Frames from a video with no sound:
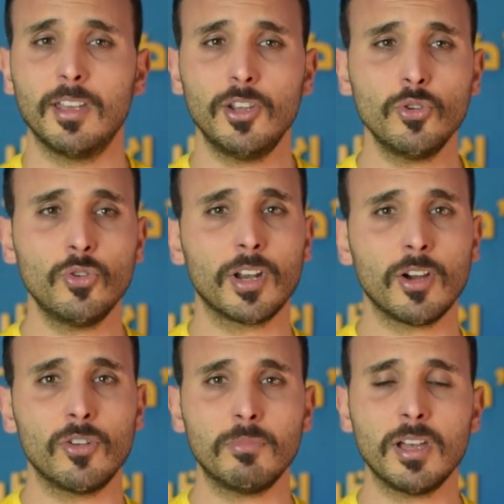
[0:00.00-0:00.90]
انه
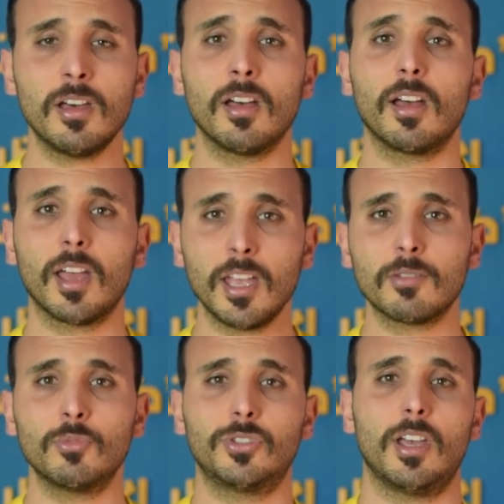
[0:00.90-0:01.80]
راهو الماء
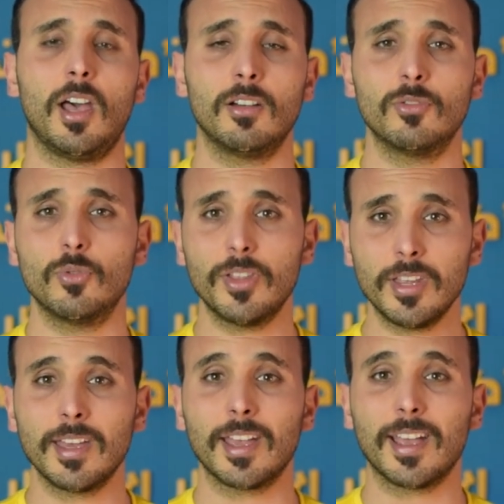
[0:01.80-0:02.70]
غير متاح
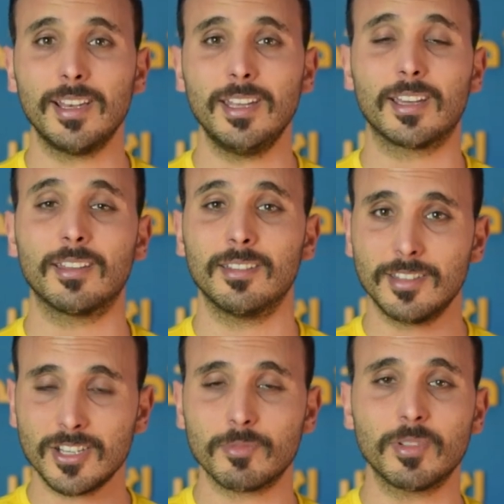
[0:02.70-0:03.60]
وهذا هذا يخليك
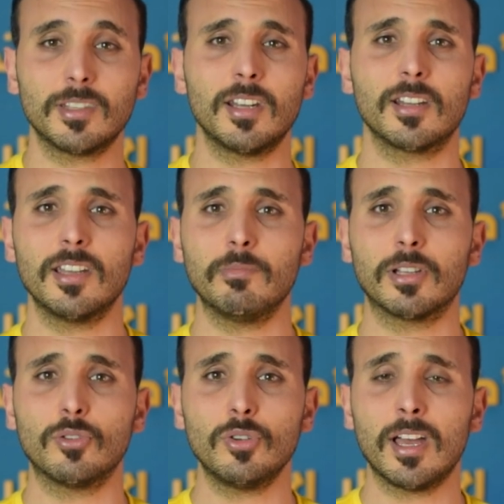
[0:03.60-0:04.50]
تنجم تتران
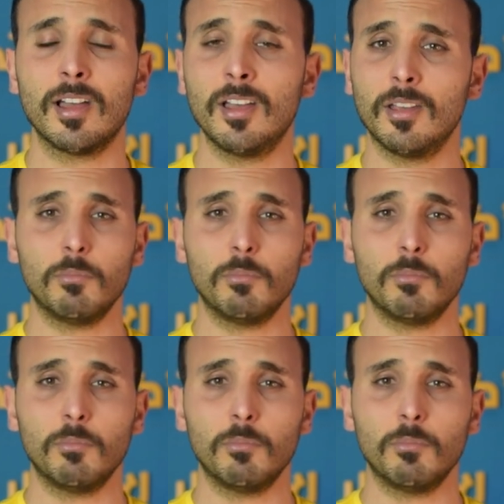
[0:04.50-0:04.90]
الايامات الاولى